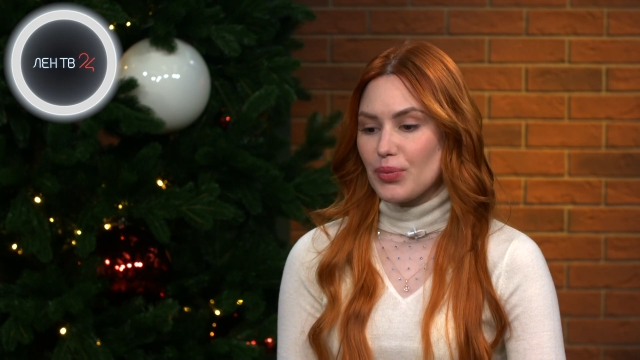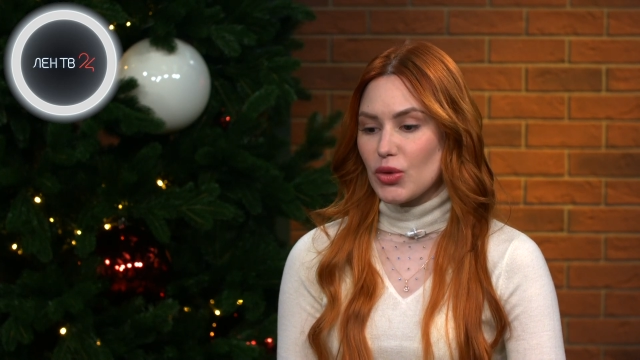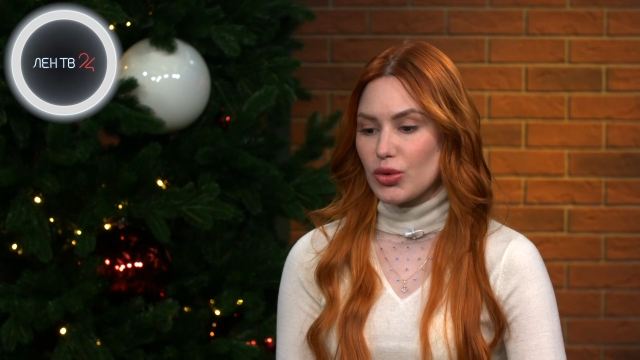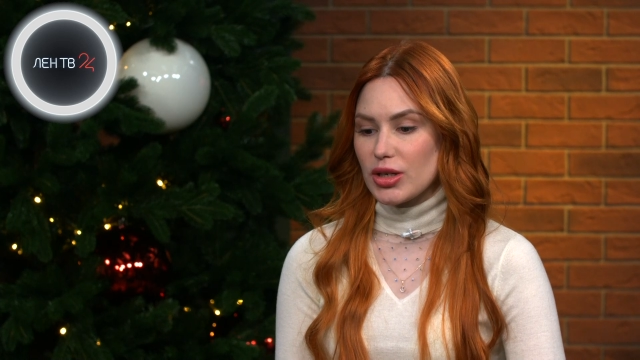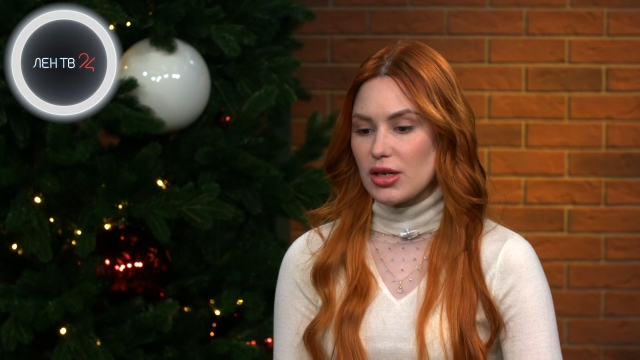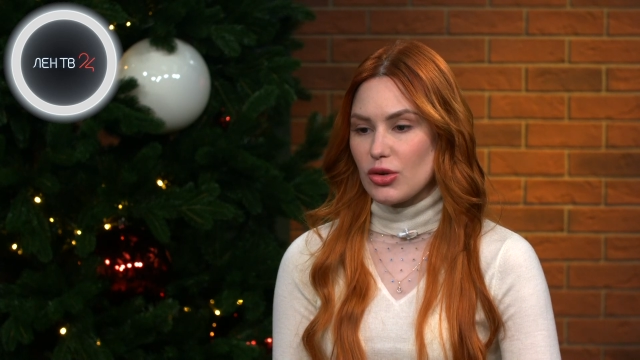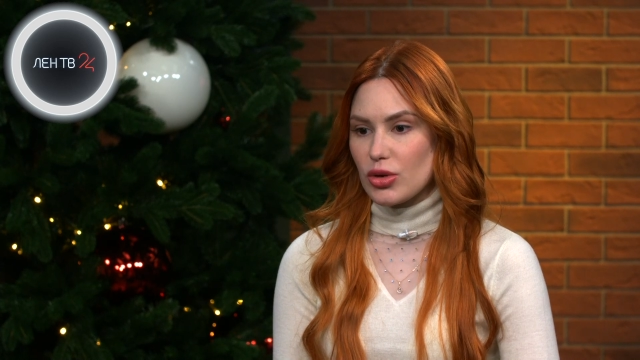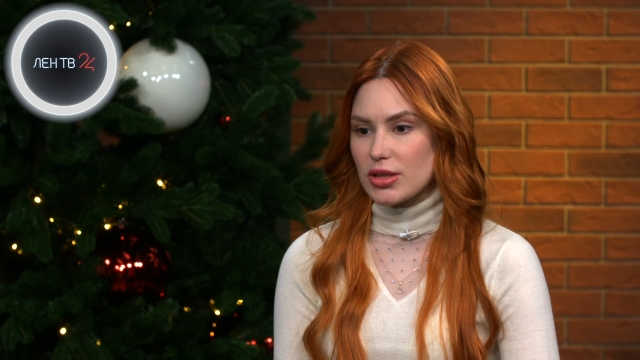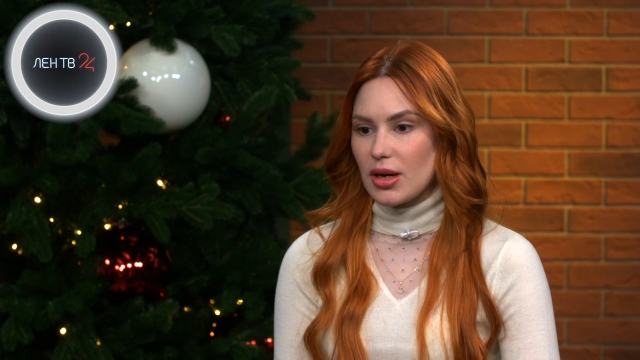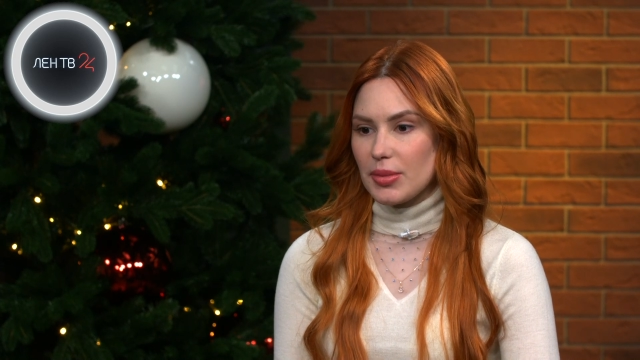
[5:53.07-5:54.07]
Но если
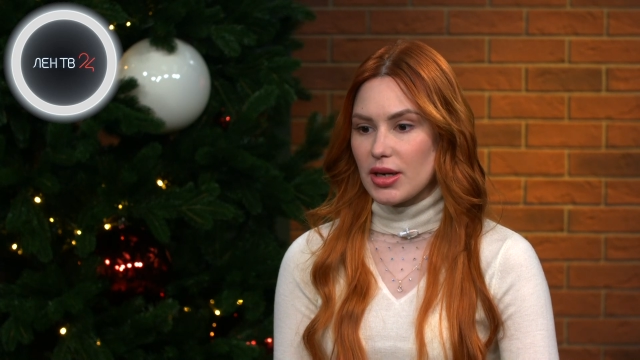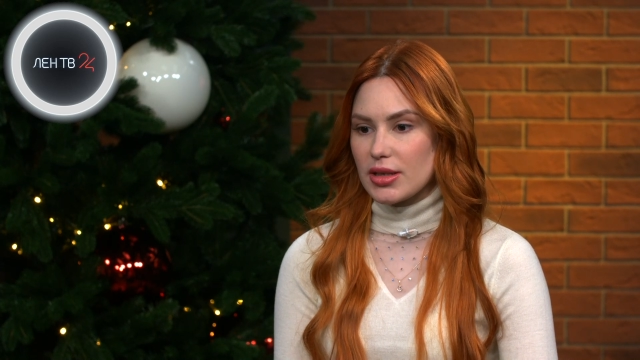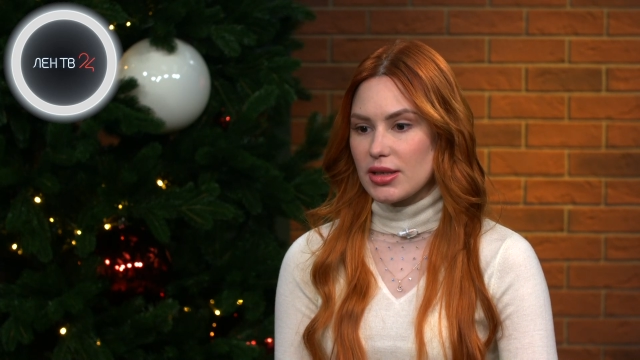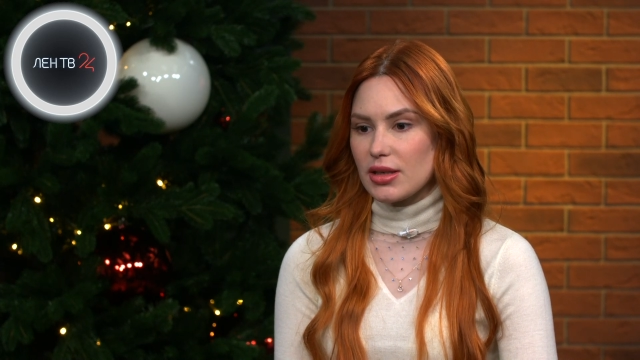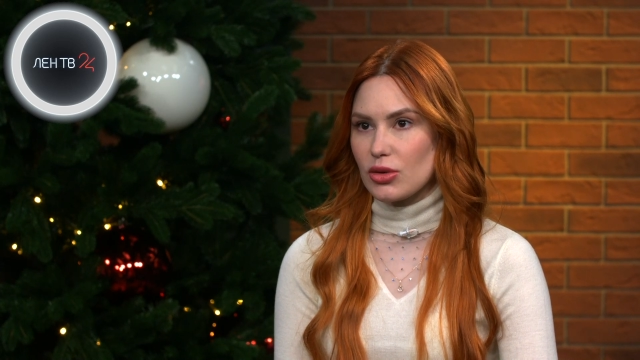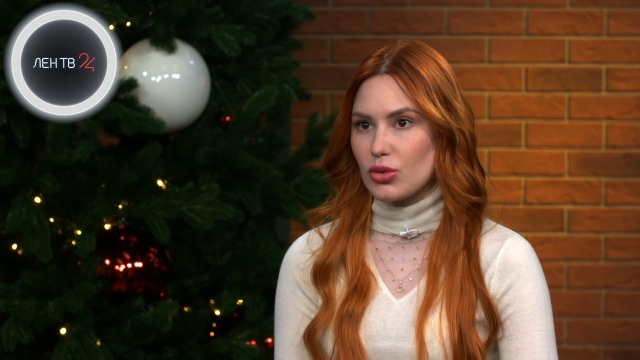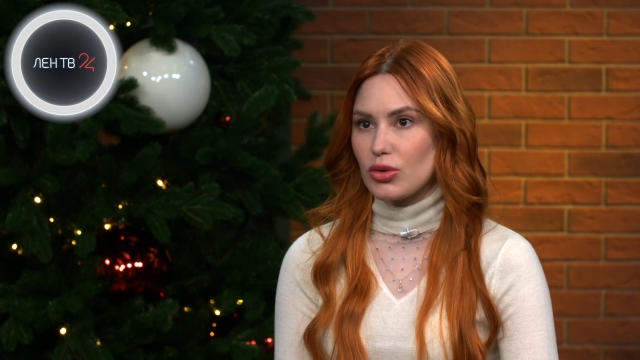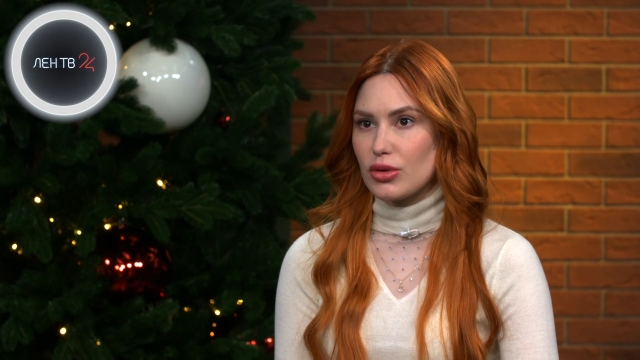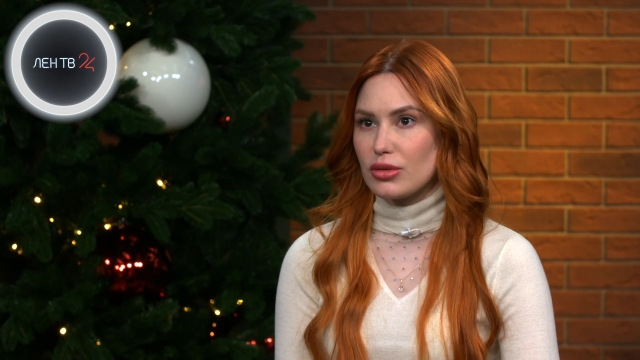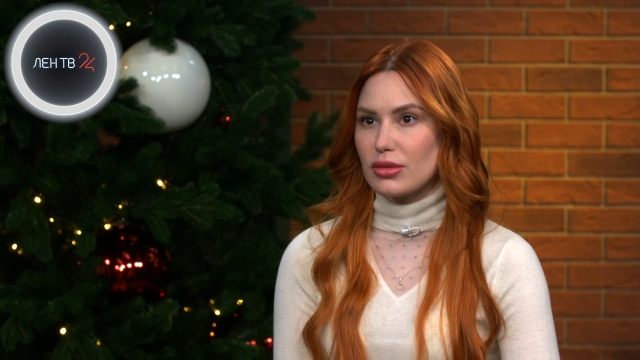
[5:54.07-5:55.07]
Юра сам не хотел,
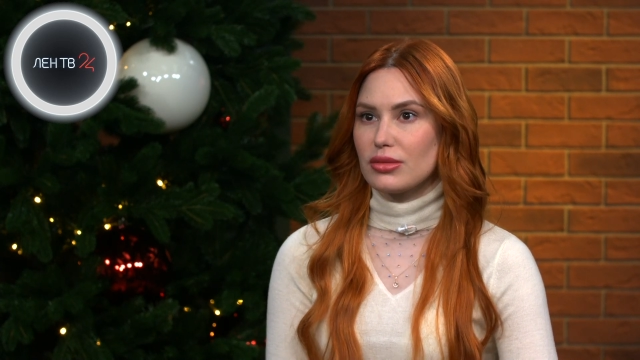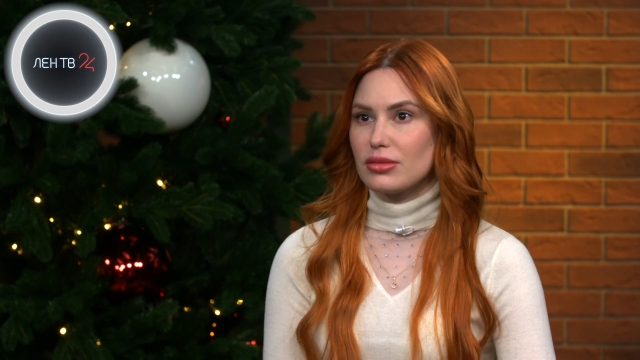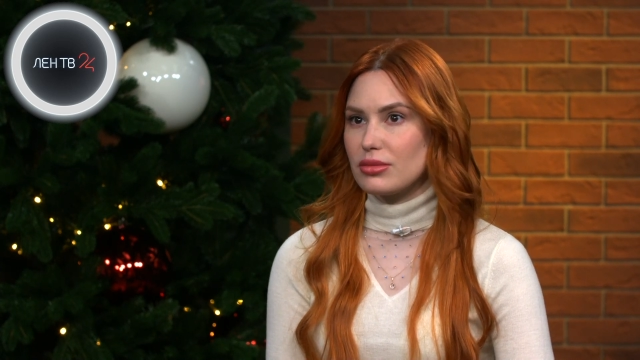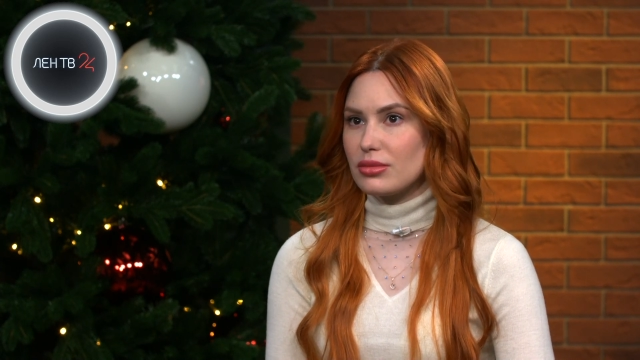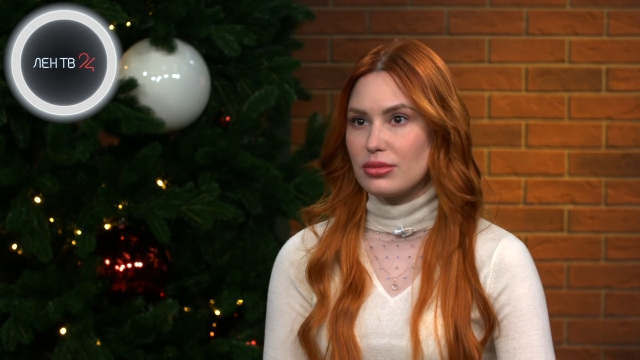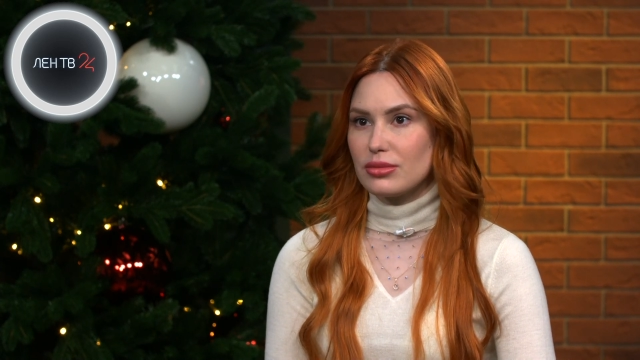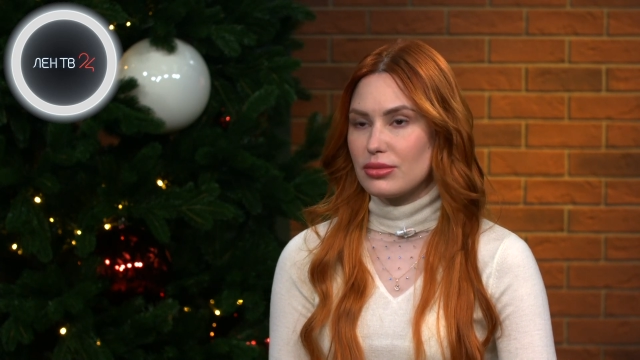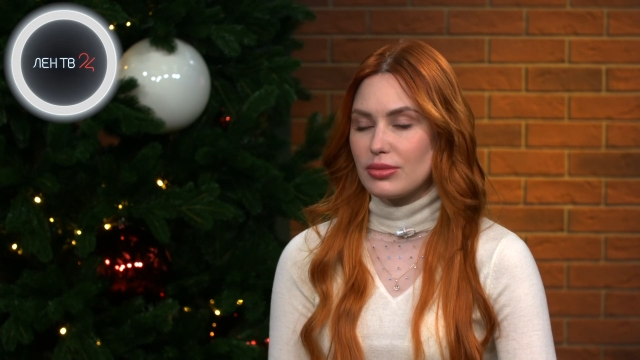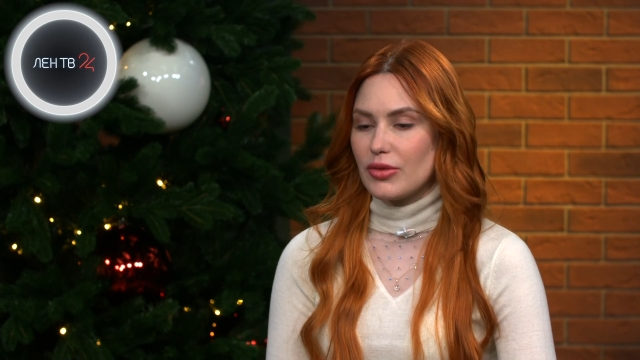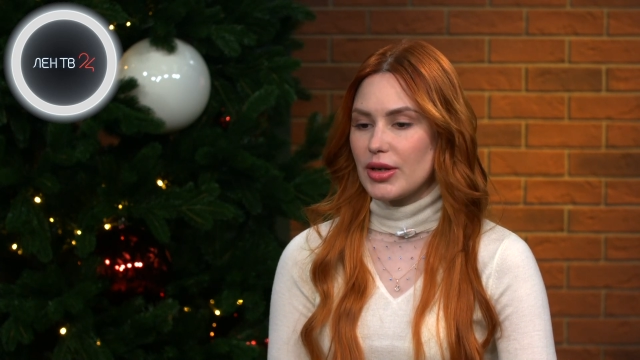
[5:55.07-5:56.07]
то
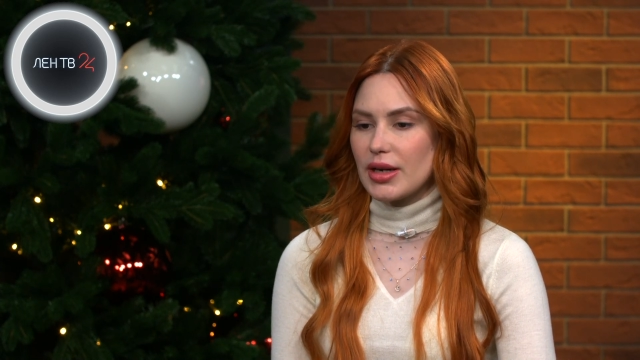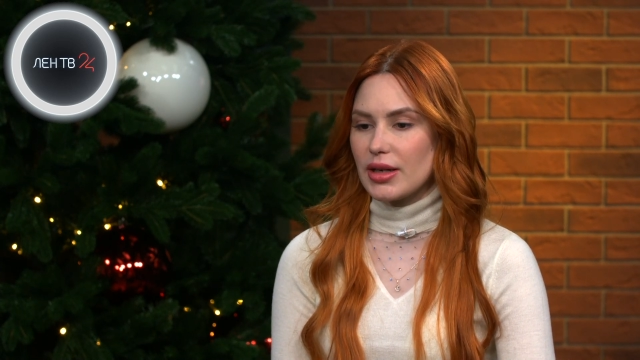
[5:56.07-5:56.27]
повлиять на